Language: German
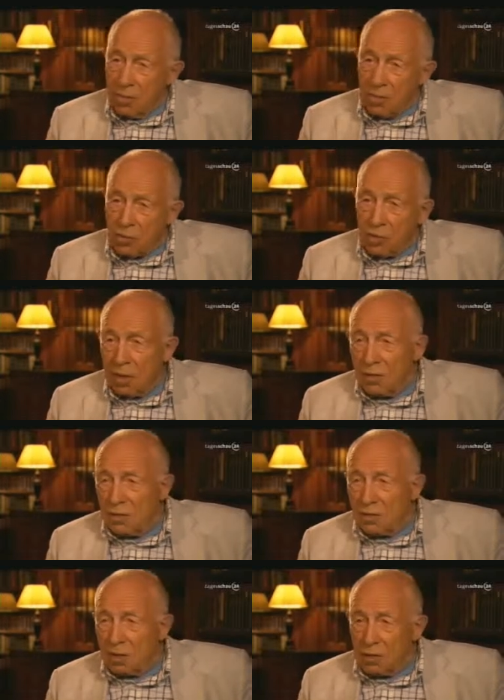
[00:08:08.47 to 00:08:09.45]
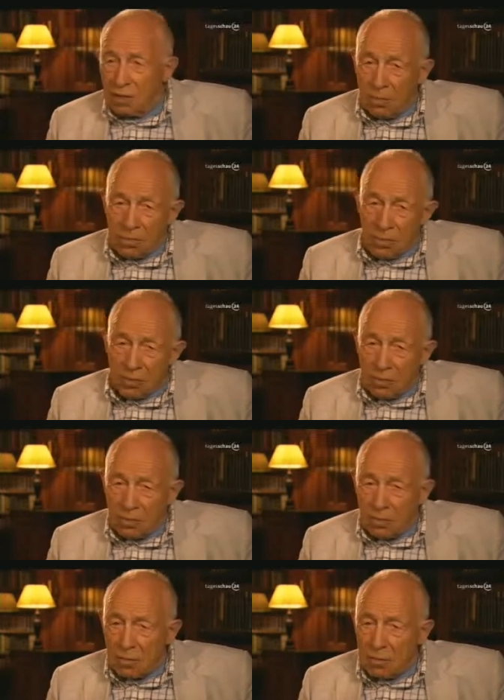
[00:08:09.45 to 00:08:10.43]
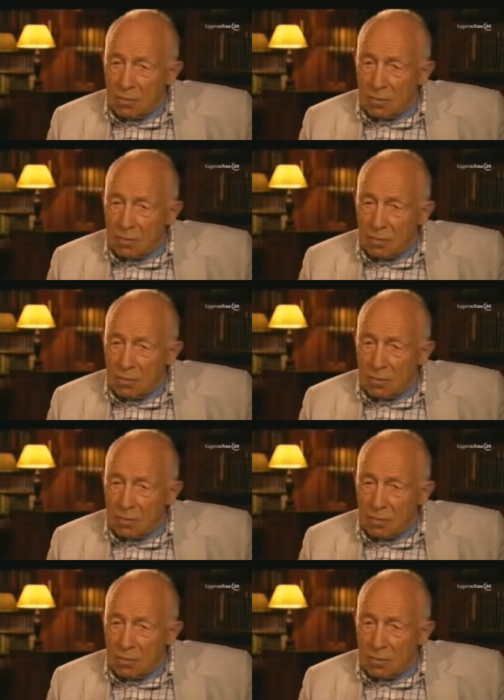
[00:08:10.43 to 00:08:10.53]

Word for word: Der Journalist ist ja nicht die Bevölkerung.